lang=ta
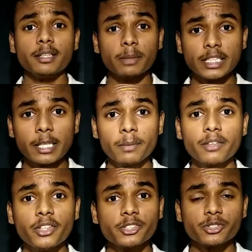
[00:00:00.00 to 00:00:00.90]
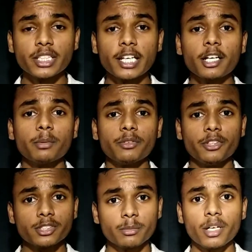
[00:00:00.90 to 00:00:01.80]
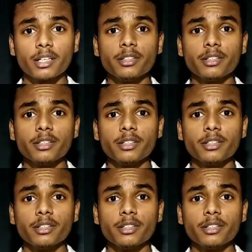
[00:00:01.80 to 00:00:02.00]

நம்ம இதே மாதிரி வீடியோஸ் வந்து ஏகப்பட்ட வீடியோஸ் நம்ம